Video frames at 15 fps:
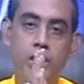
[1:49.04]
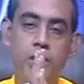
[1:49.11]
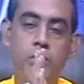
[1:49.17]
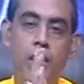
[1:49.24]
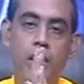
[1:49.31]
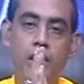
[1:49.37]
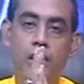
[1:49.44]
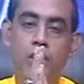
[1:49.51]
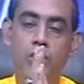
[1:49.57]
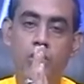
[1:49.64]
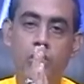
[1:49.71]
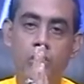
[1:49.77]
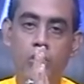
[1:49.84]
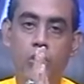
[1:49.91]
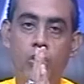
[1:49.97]
শ্রী শ্রী মাতার
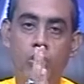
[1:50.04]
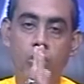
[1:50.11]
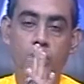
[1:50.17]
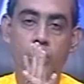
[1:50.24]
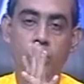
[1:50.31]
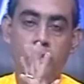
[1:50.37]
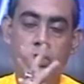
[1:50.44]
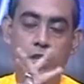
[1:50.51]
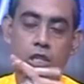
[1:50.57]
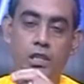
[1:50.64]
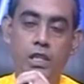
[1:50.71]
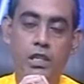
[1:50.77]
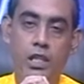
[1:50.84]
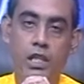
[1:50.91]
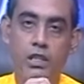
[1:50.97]
চরণে শতকোটি নমস্কার
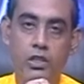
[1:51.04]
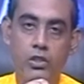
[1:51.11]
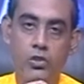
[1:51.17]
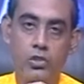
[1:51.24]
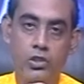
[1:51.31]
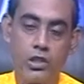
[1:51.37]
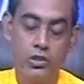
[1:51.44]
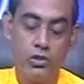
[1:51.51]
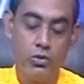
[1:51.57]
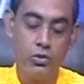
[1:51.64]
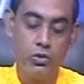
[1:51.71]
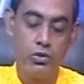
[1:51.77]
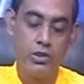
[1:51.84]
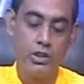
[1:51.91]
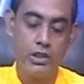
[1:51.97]
জানিয়ে আজকের অনুষ্ঠান
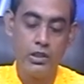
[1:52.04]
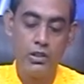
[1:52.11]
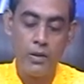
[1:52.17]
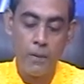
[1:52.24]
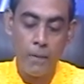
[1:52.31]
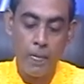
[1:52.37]
শুরু করছি